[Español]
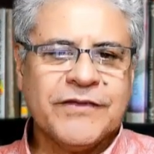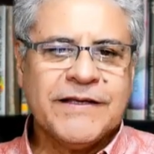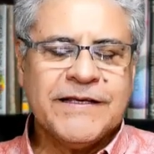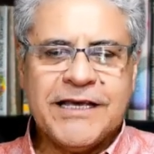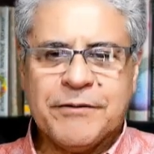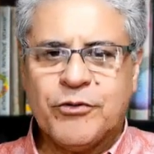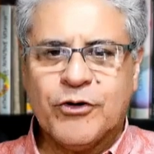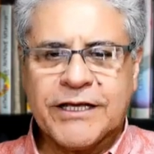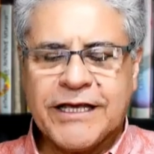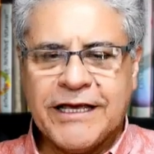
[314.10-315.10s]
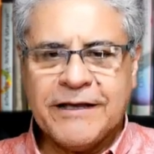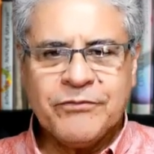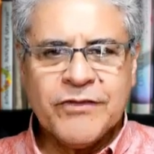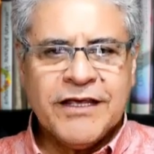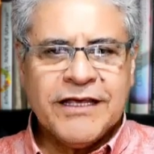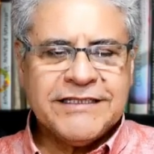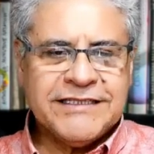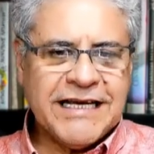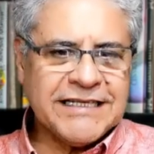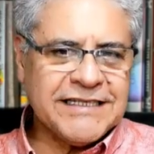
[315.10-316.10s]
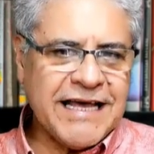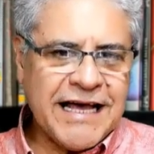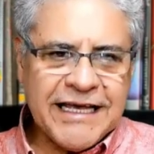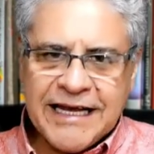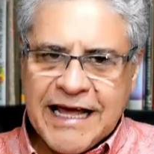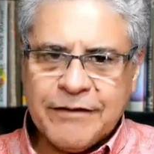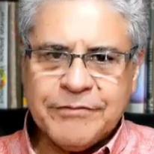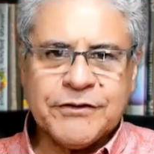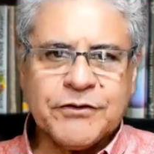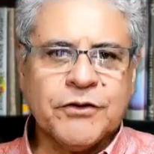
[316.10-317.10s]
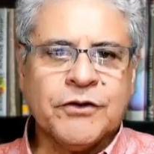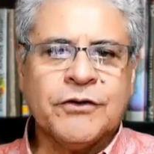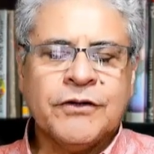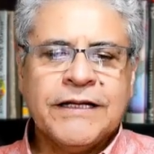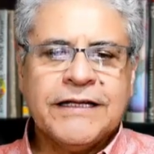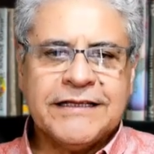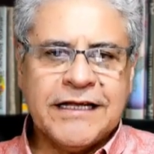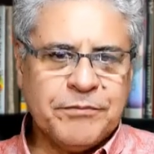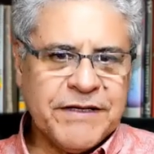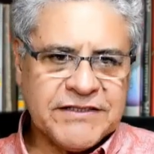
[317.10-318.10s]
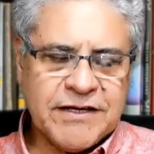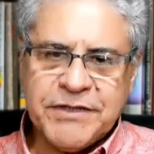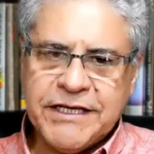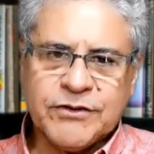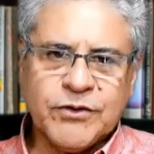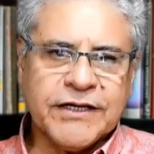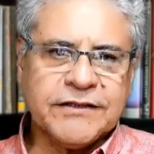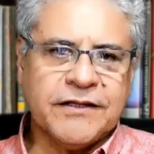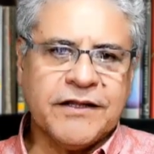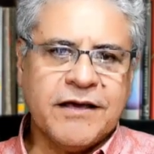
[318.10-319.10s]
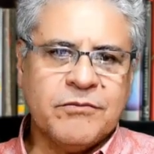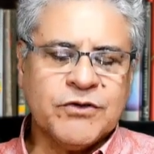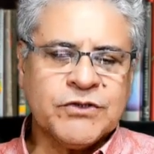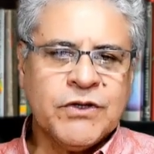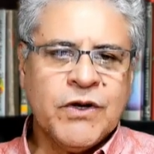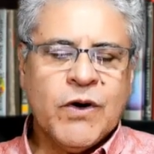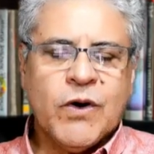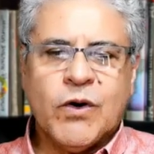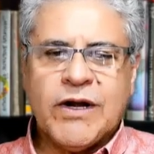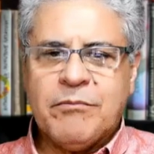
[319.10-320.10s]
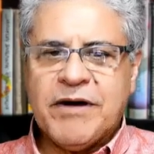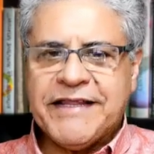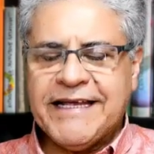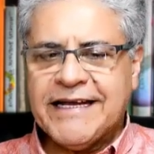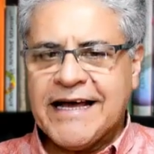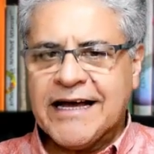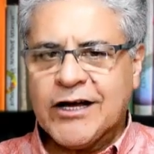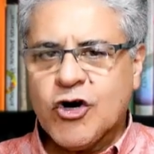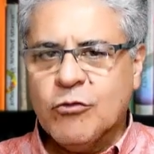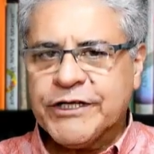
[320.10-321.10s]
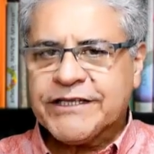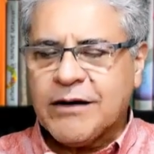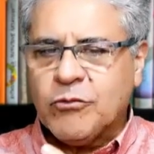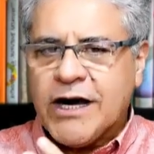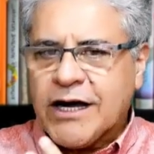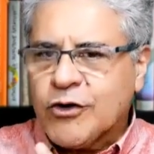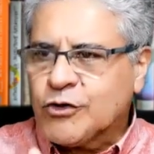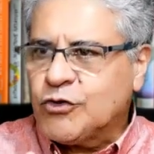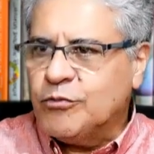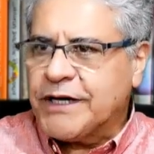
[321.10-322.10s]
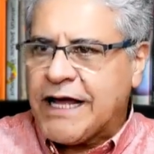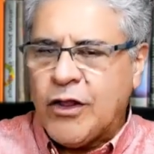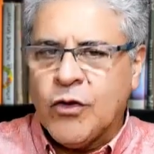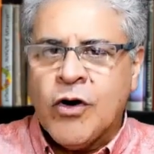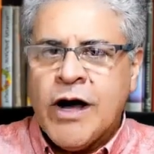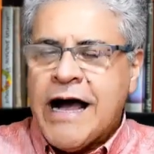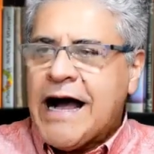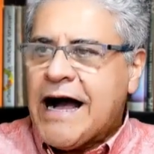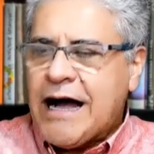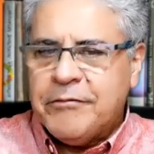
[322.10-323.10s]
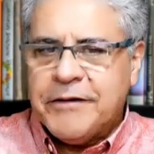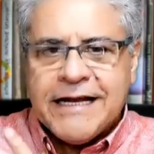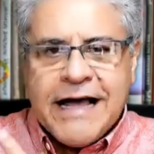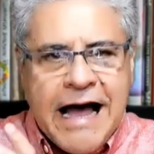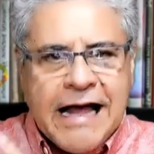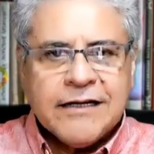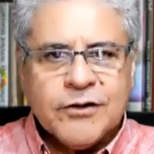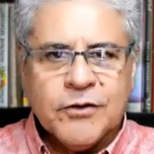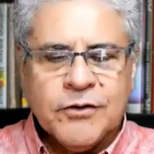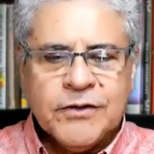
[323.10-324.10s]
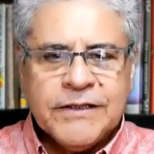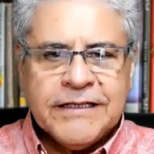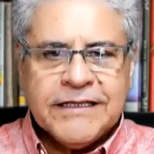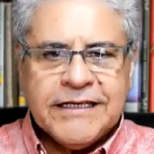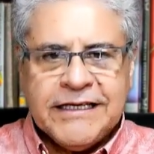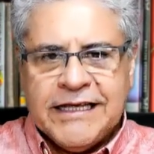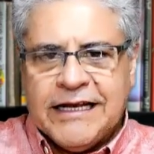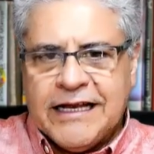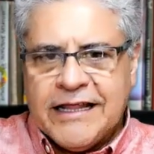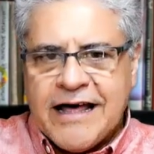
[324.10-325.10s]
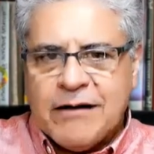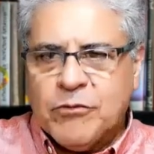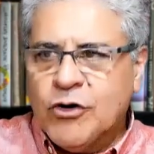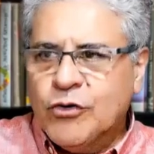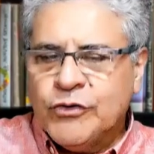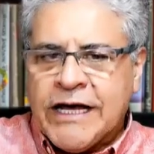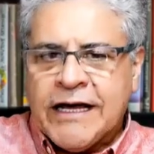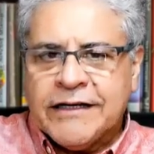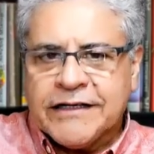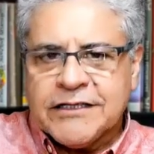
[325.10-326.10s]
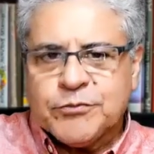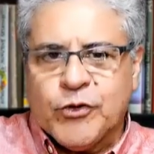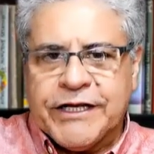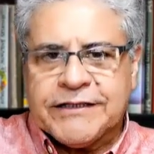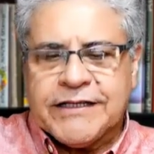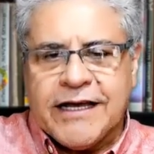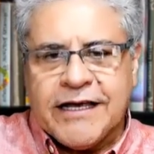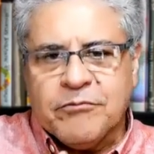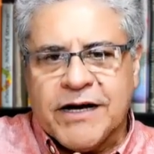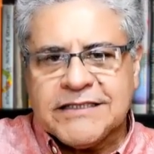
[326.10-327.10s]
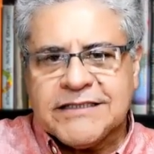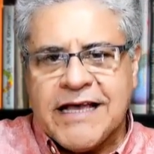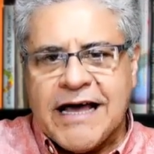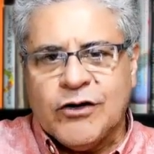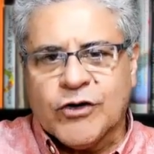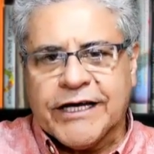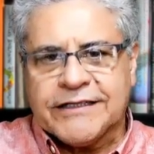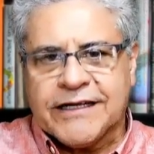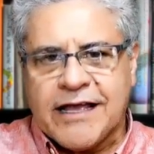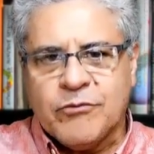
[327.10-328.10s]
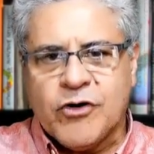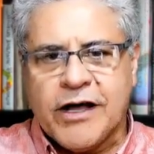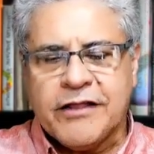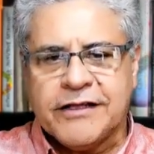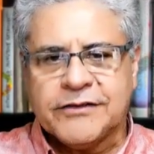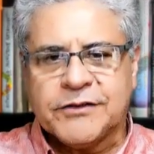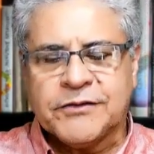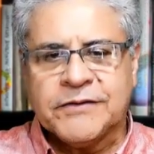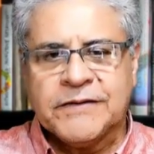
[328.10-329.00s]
Y es porque ya sea el hábito, del pensamiento que tenemos o la manera como estamos acostumbrados a ver algo y le damos una respuesta en base a lo que traemos adentro